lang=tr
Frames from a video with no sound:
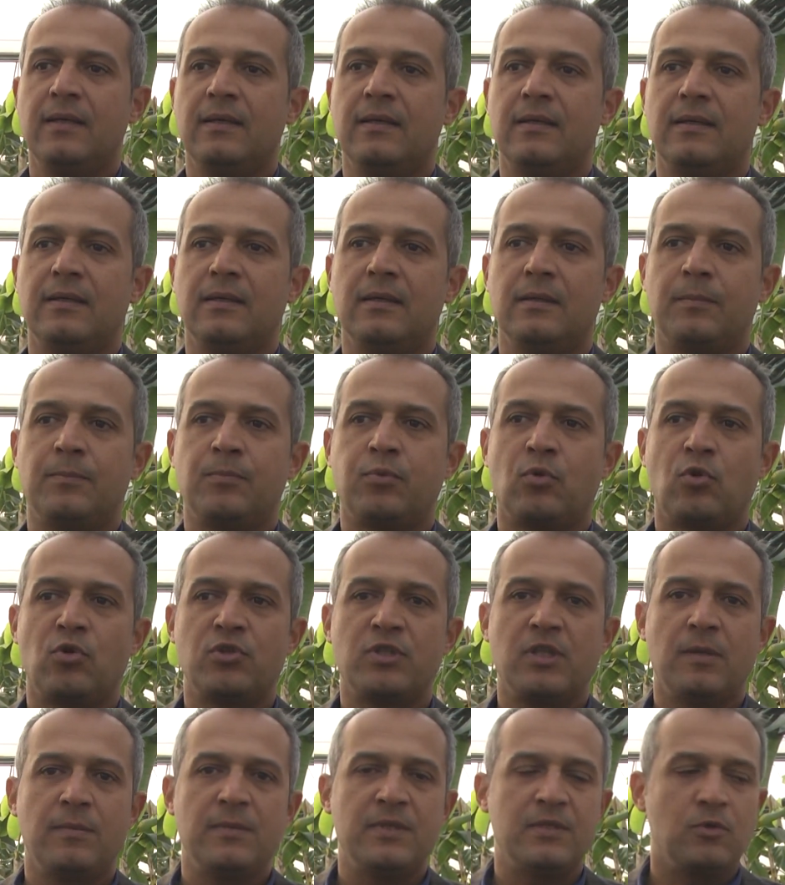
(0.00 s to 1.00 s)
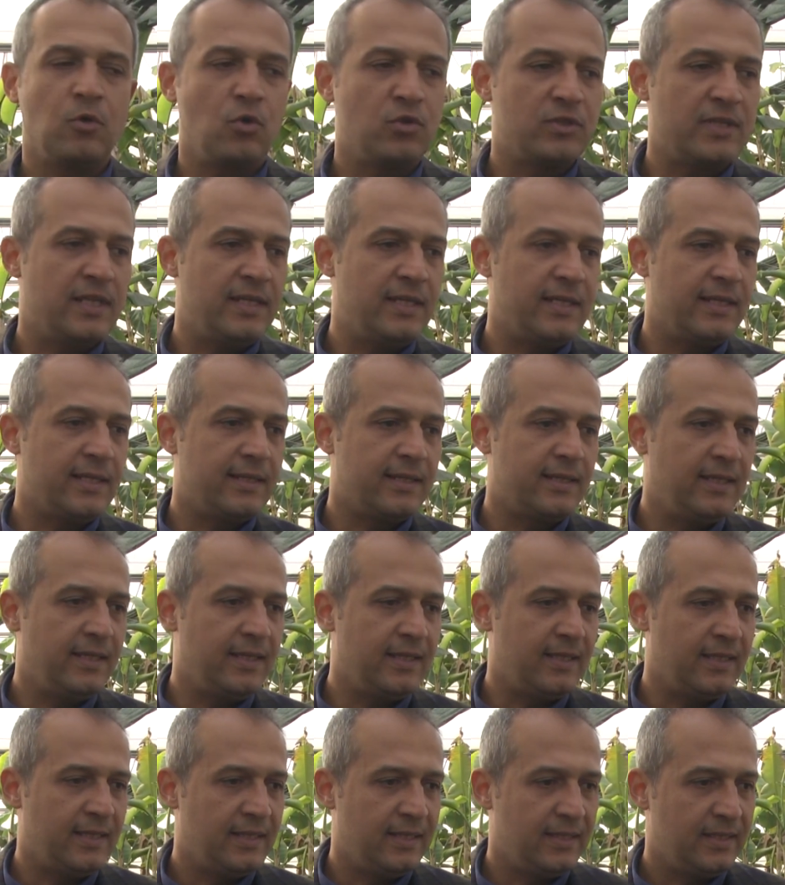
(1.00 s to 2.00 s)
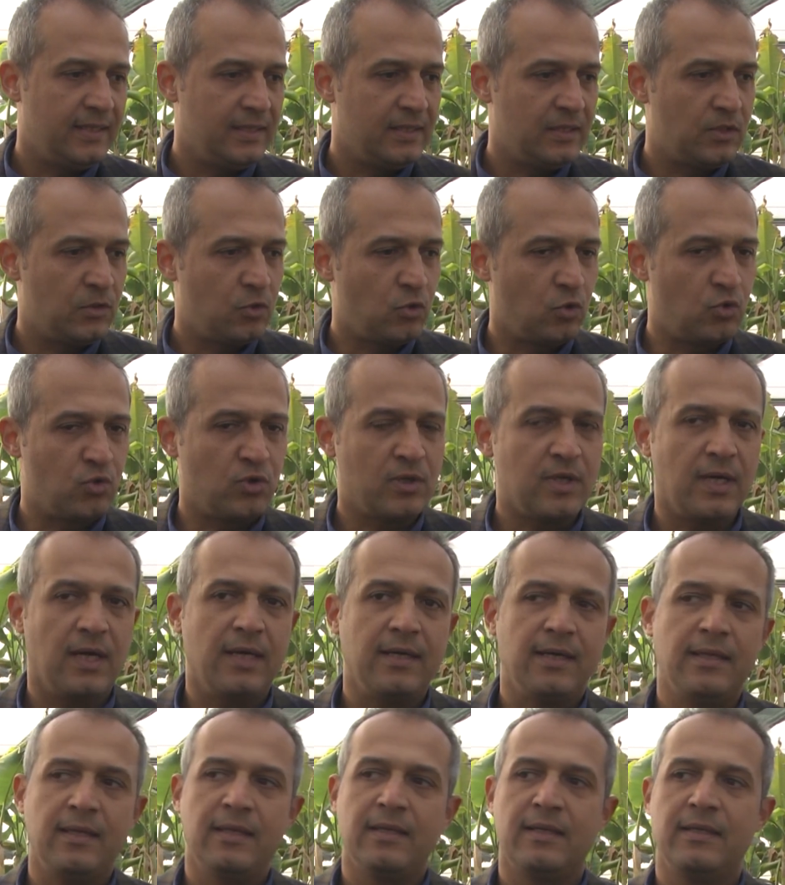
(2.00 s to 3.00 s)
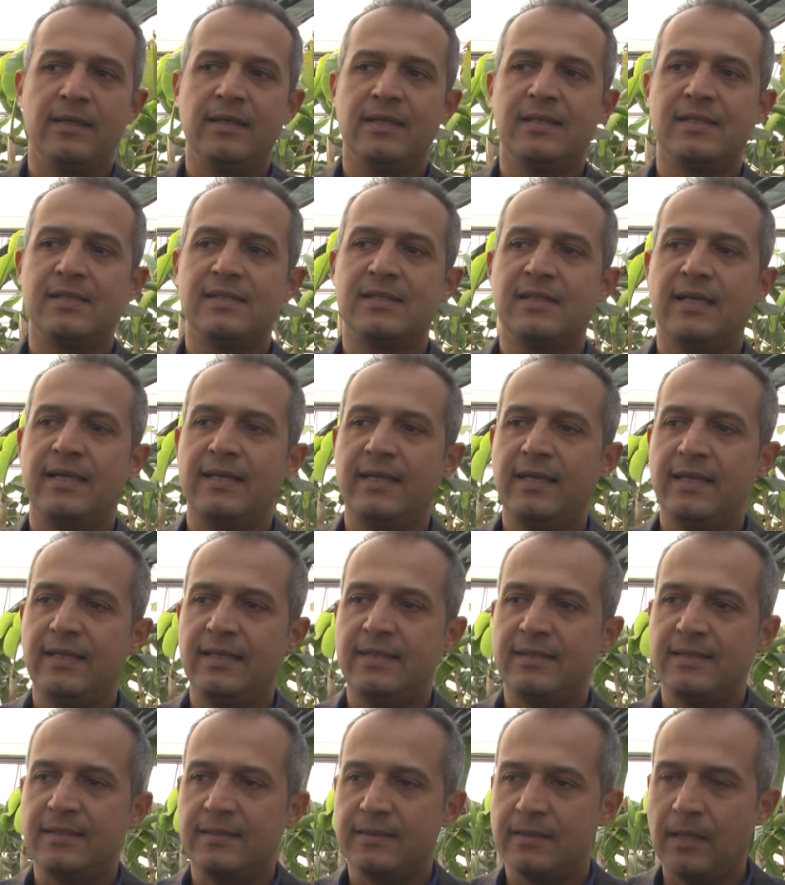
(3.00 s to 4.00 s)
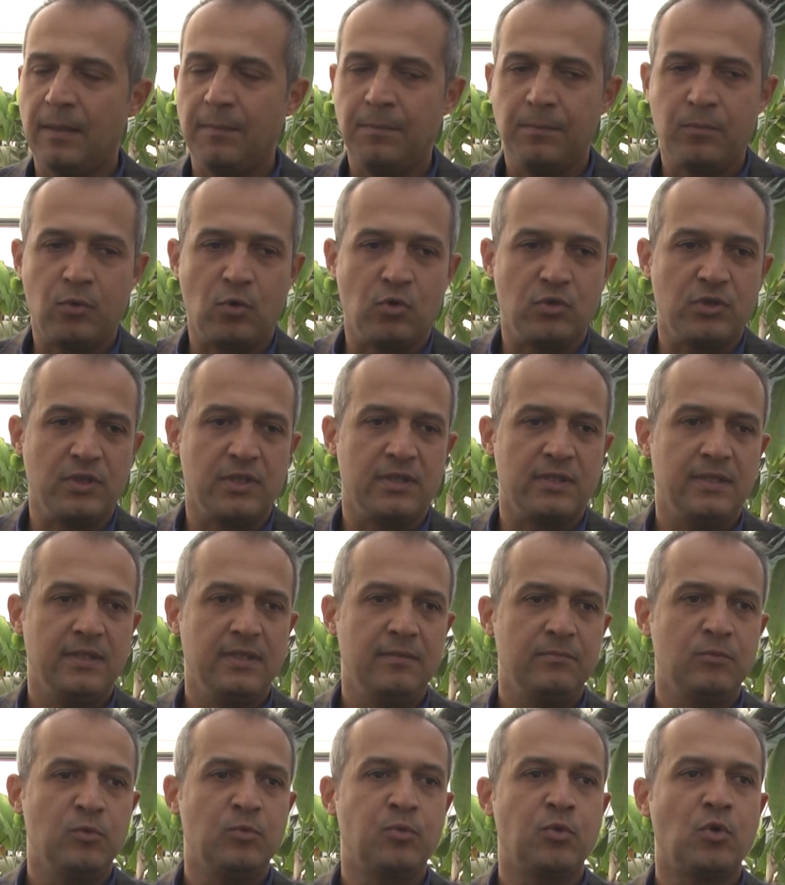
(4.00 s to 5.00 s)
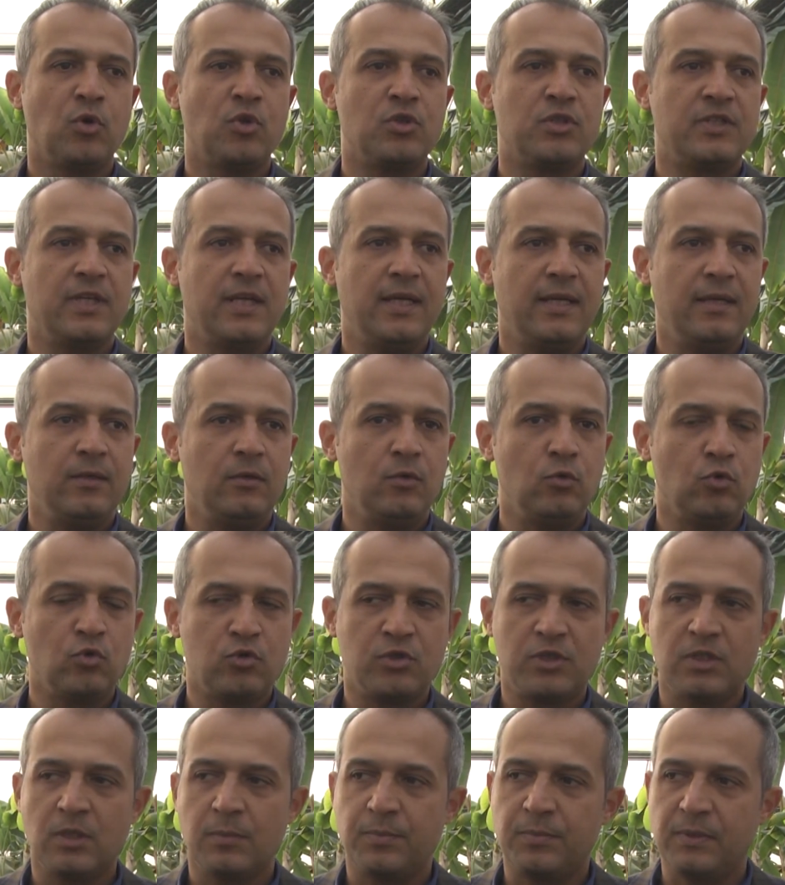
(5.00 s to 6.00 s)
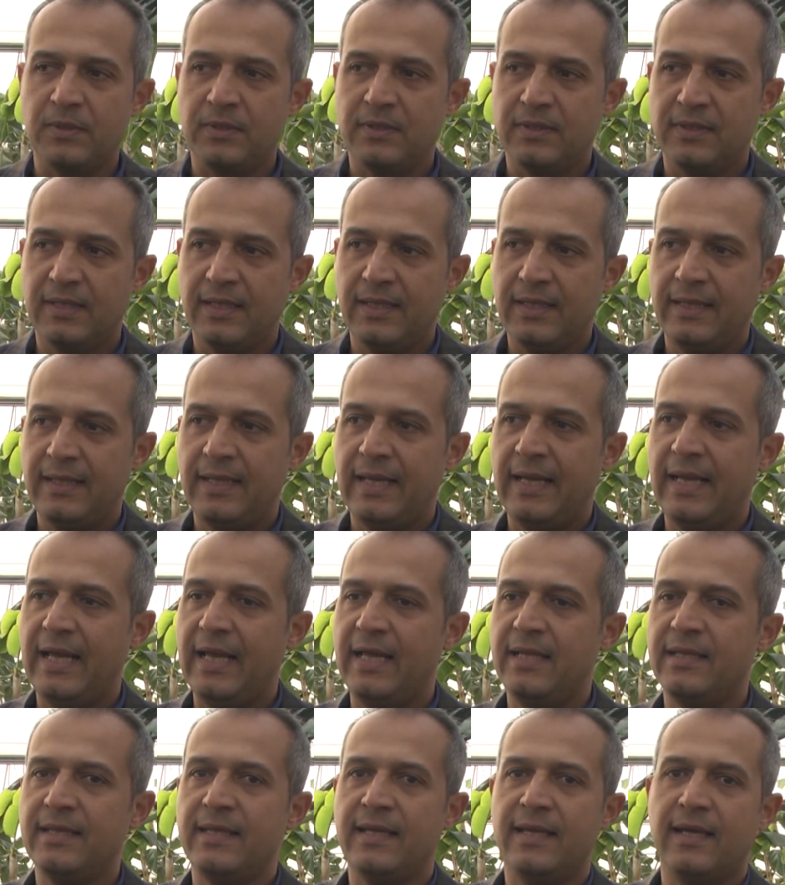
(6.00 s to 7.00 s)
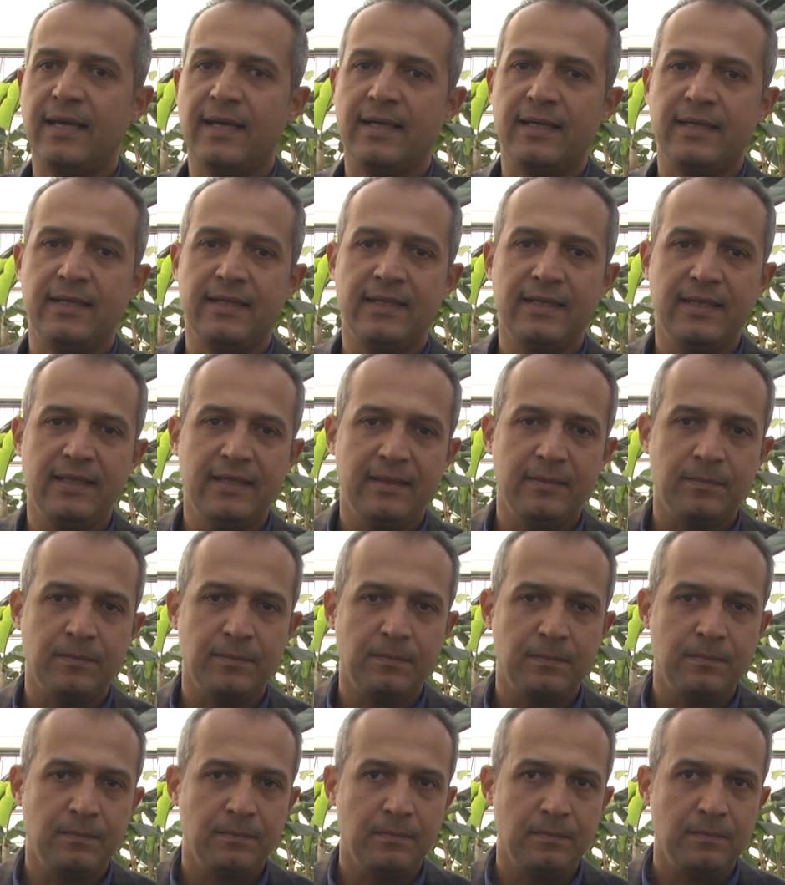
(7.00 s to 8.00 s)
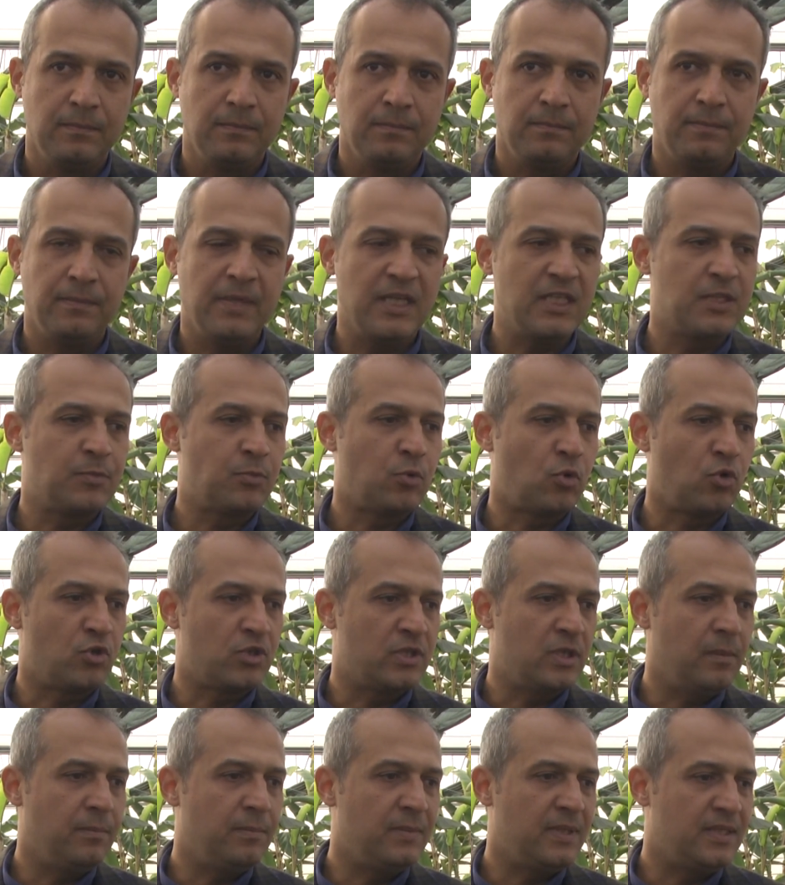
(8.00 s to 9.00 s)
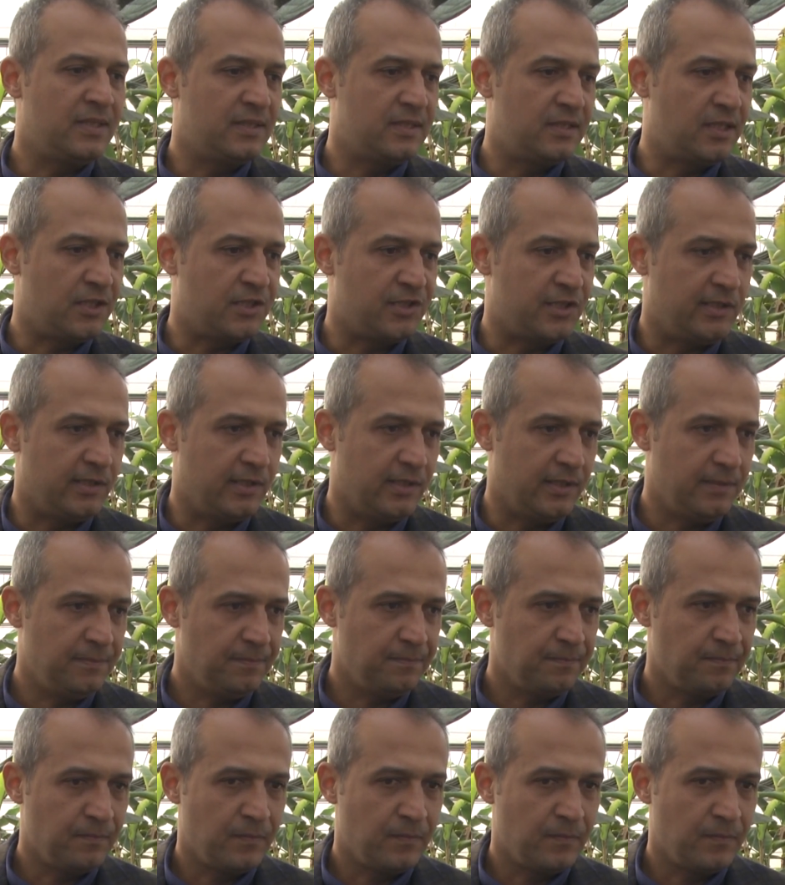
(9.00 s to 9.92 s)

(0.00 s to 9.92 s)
E, projemiz özellikle çocuk annelerini Kızla ile istihdam projesi. Bu proje yurt çapında en değerli 5 projeden birisi seçildi.